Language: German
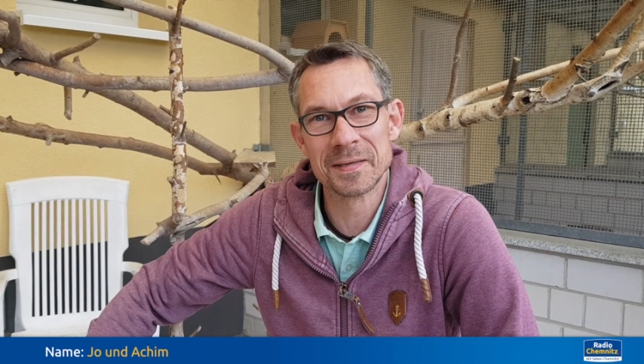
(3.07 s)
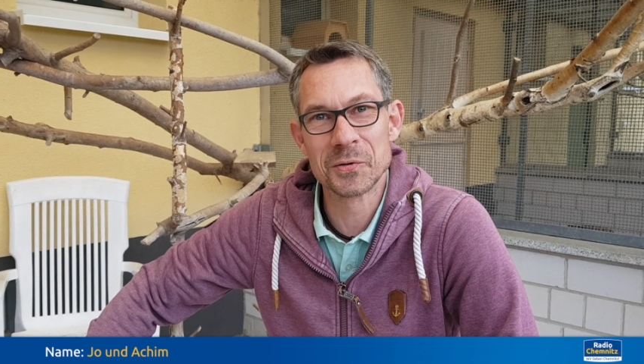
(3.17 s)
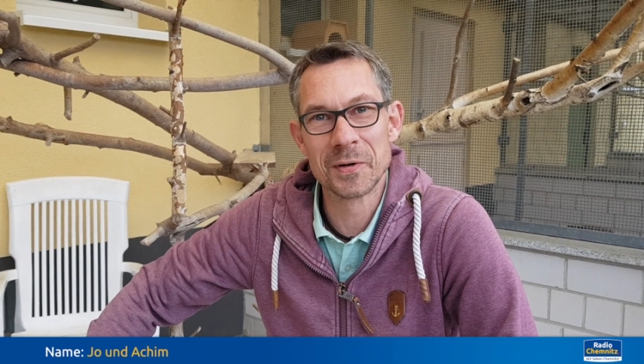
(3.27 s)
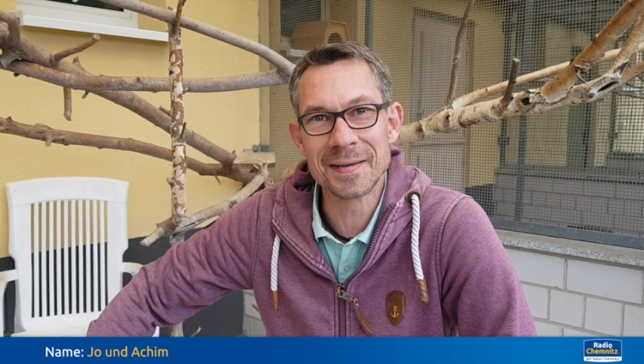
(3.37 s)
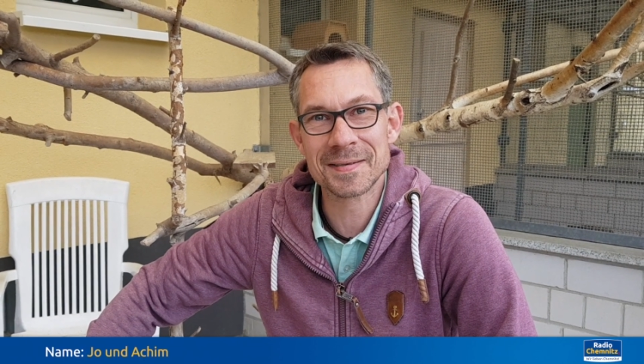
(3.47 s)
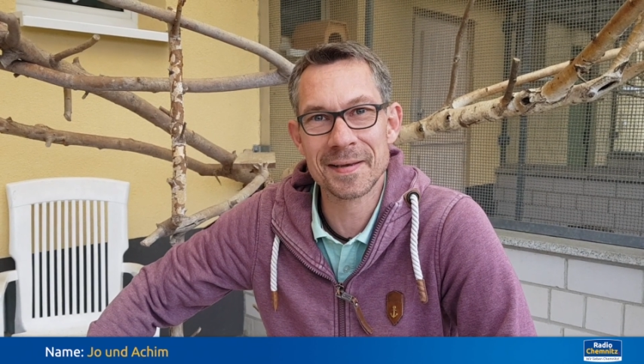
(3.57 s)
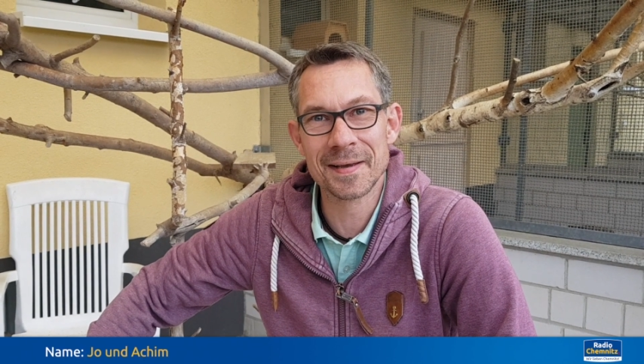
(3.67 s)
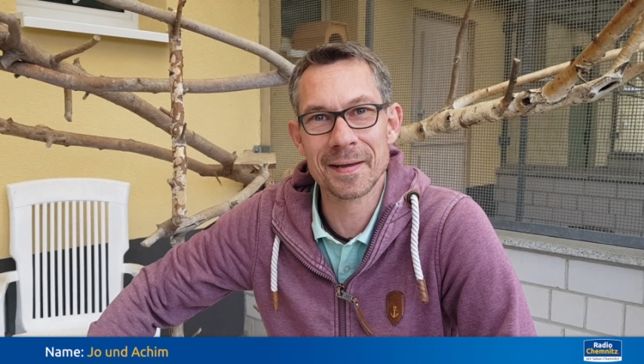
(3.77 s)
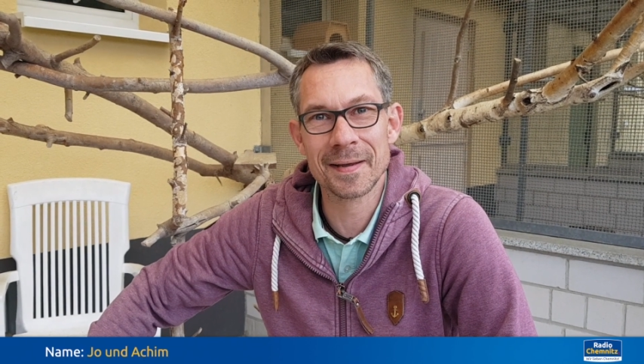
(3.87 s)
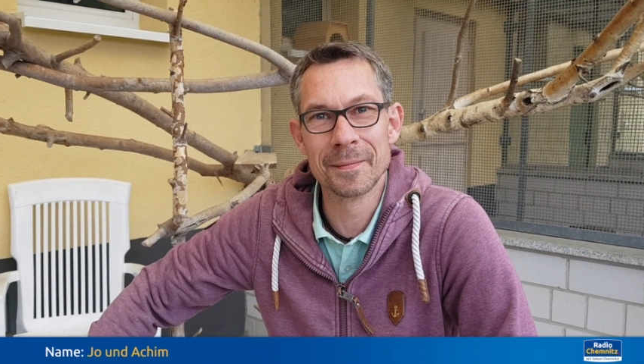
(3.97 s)
zu Gast
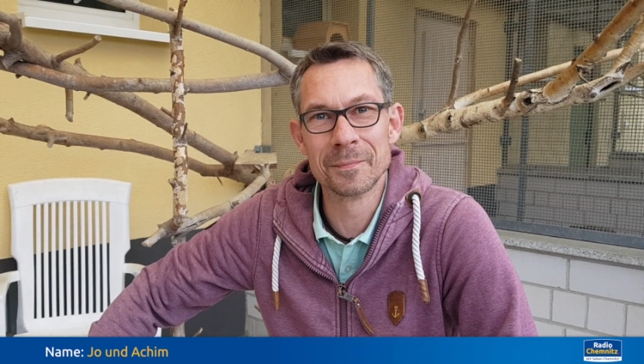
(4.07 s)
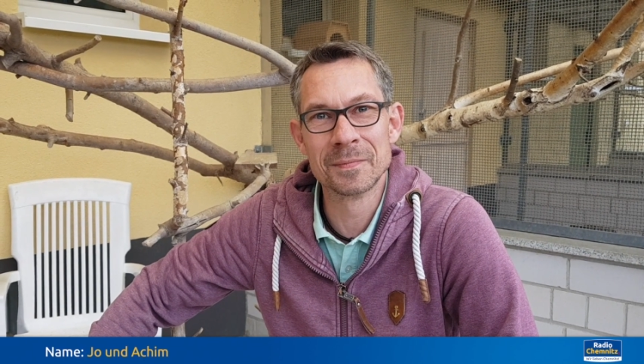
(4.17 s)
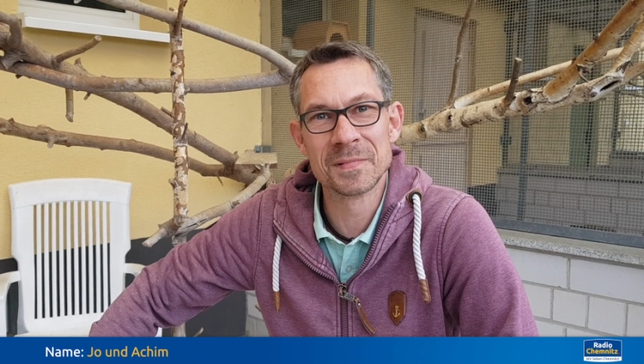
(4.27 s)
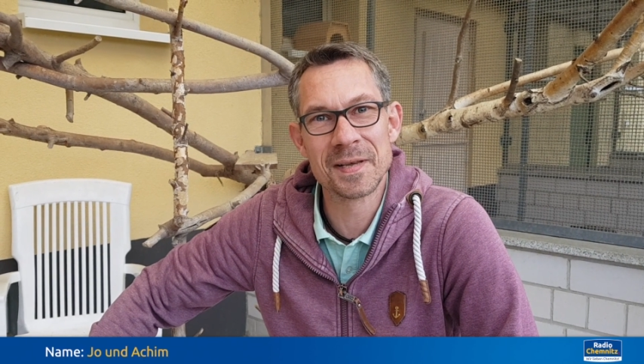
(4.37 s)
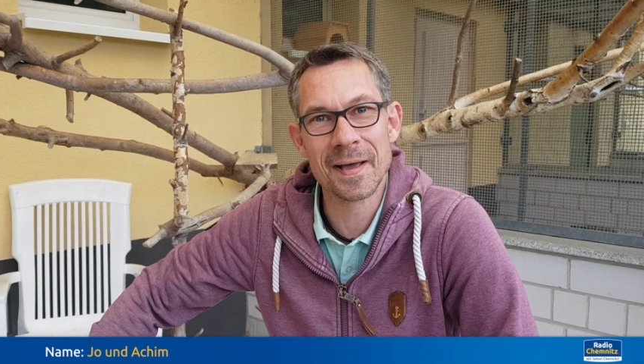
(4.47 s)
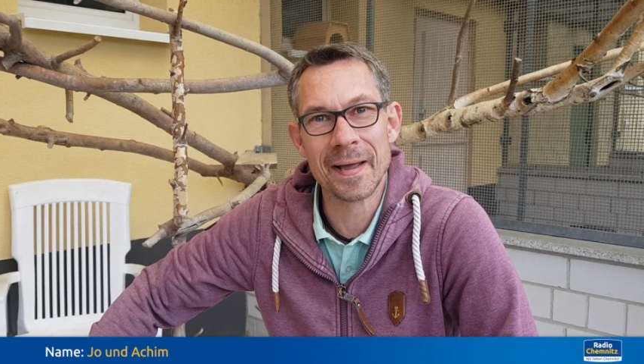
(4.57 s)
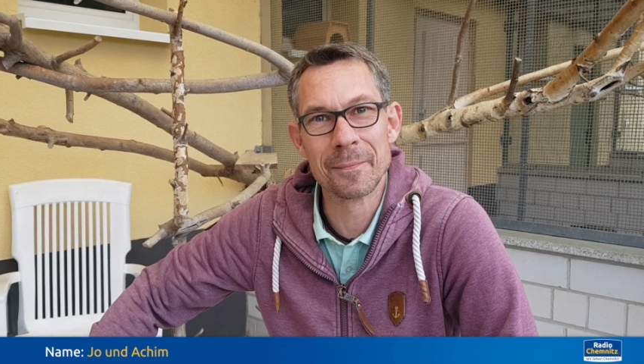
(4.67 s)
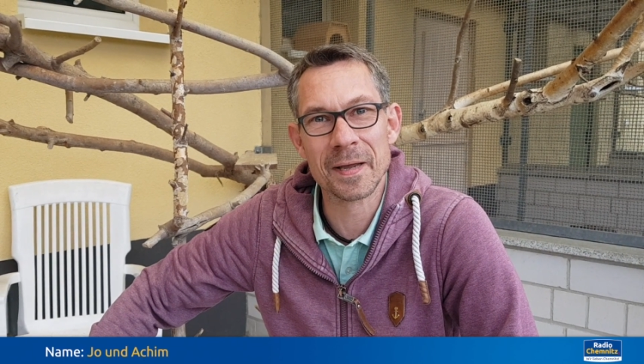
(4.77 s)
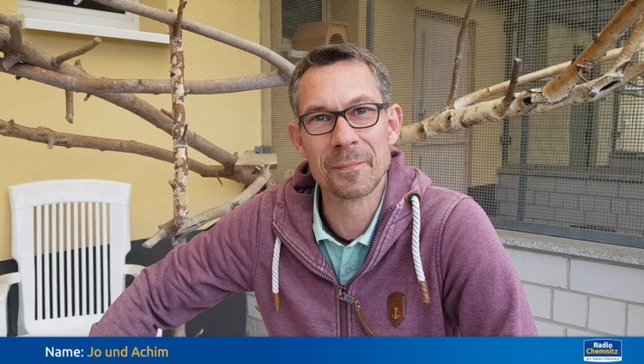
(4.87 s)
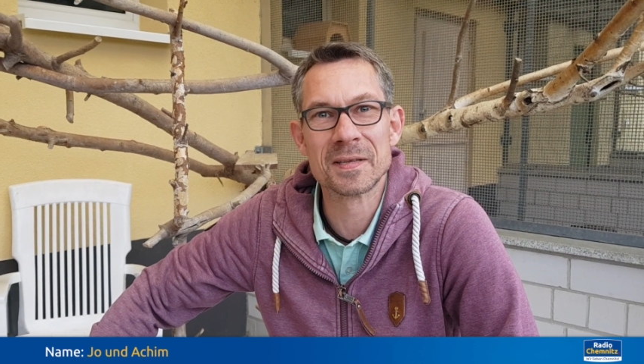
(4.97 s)
hier im Tierheim
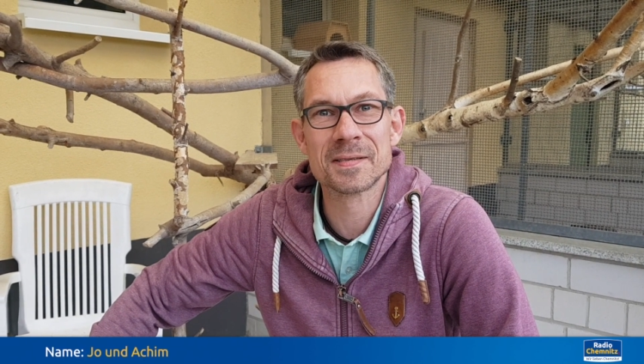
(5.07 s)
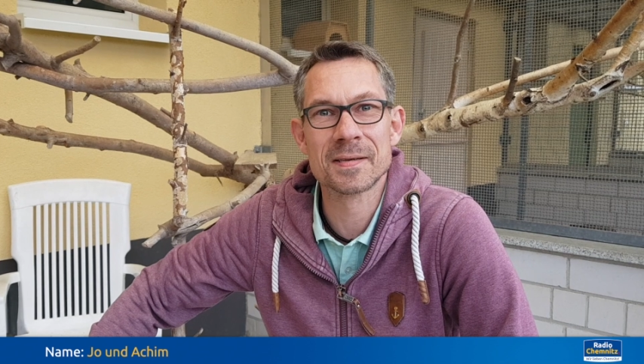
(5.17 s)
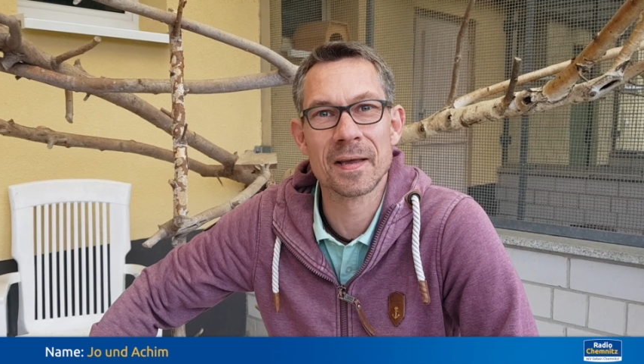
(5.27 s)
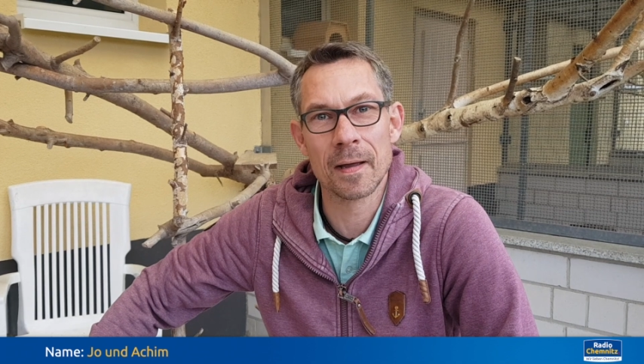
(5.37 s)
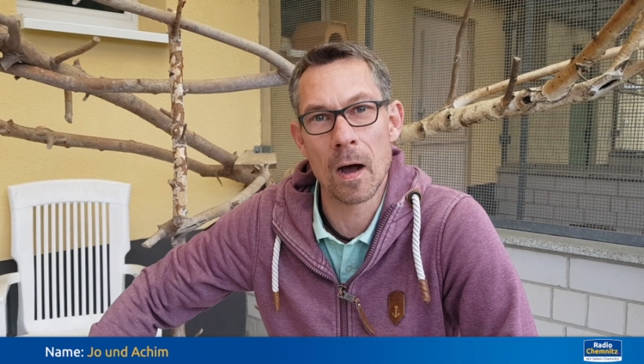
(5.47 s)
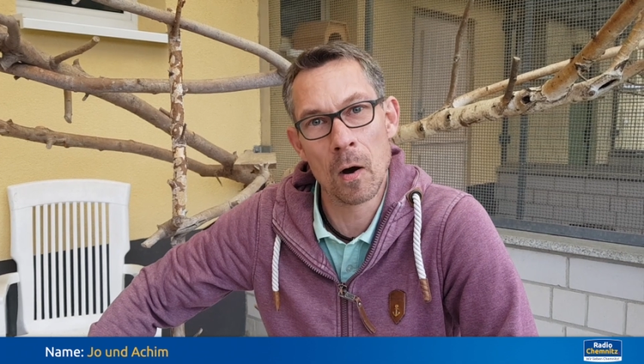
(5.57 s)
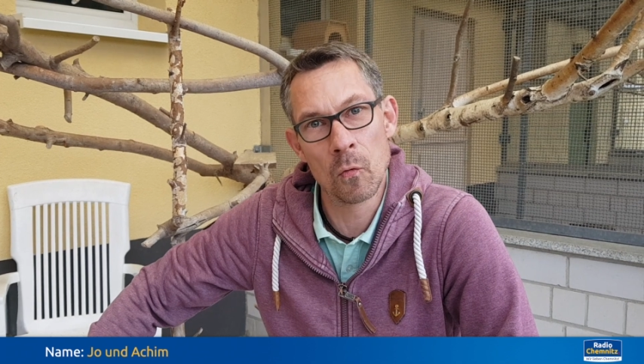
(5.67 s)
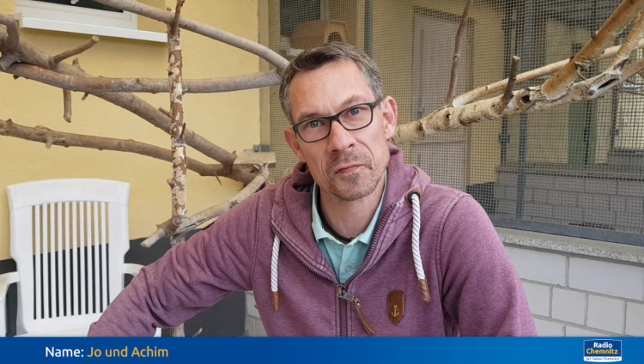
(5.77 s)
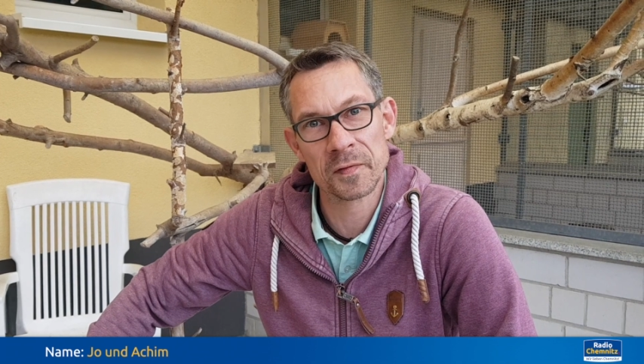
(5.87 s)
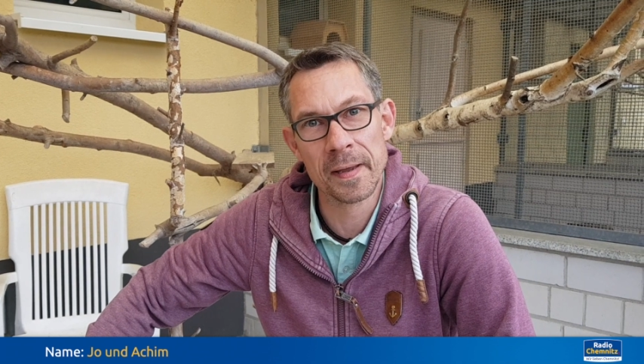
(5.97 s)
Chemnitz
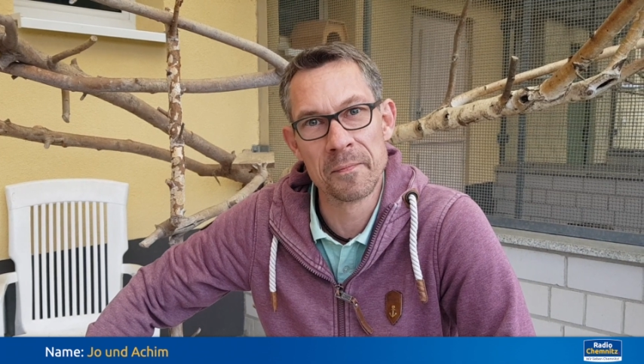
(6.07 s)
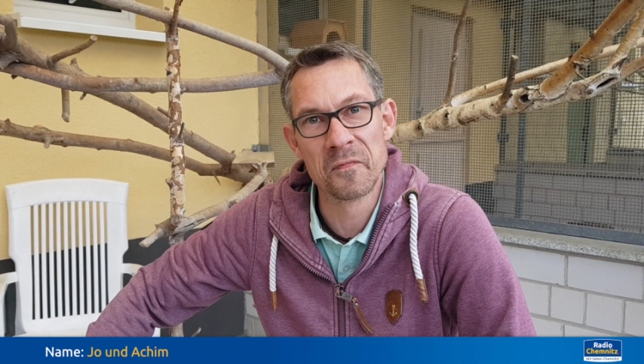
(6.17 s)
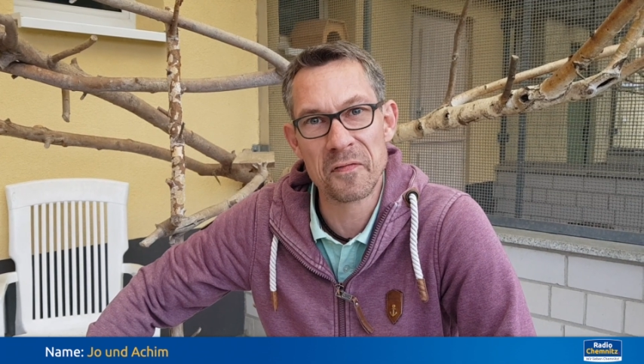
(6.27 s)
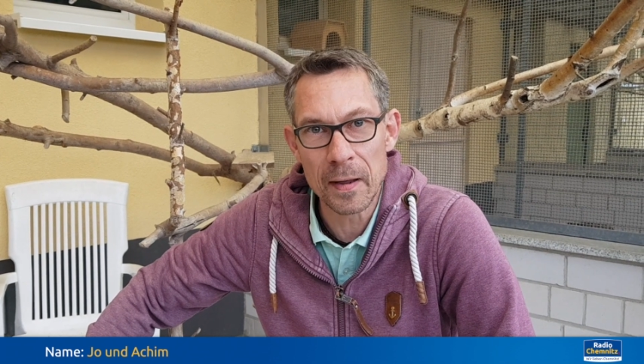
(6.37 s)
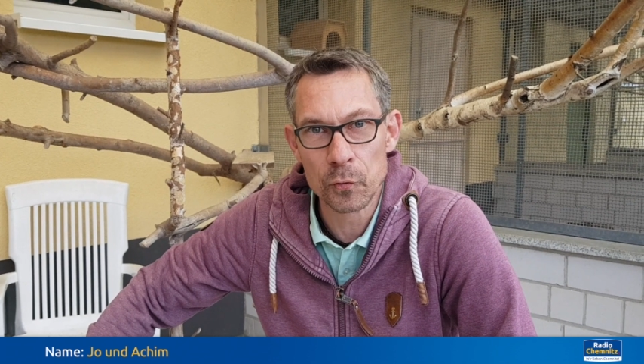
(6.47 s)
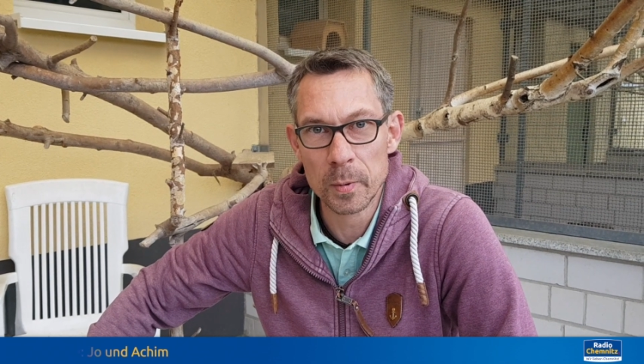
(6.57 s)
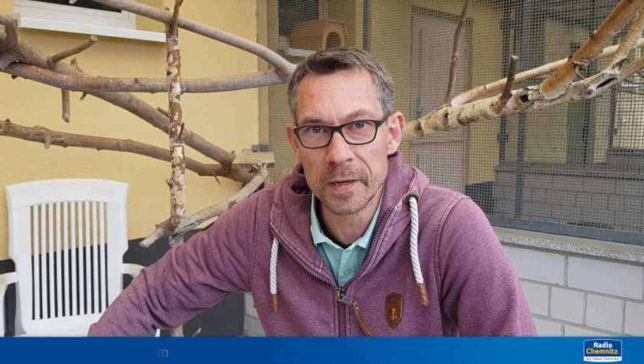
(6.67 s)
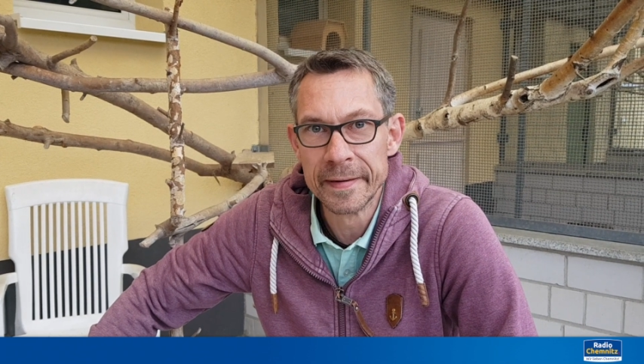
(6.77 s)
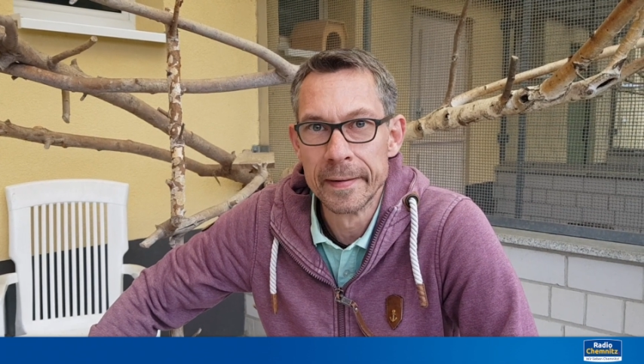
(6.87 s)
auf dem Fahrhübel.